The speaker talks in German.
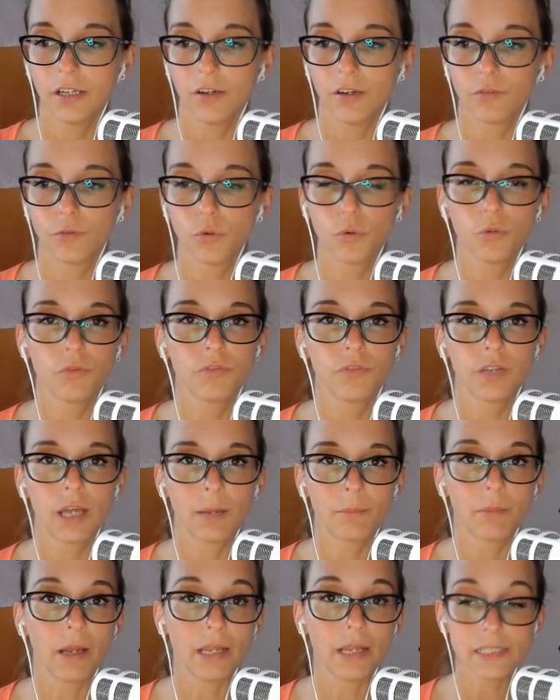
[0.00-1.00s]
wo
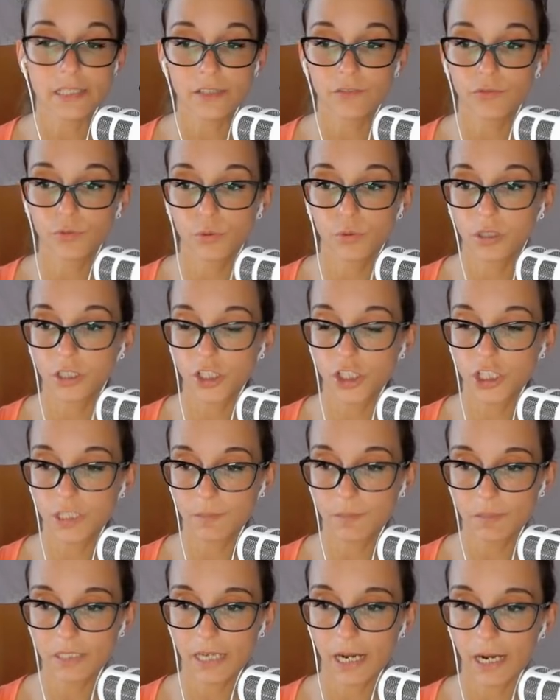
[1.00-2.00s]
am meisten für
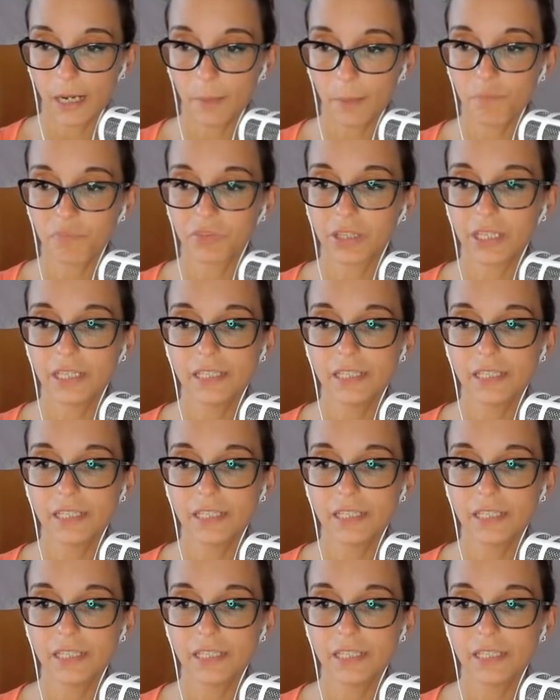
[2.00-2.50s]
gestimmt haben,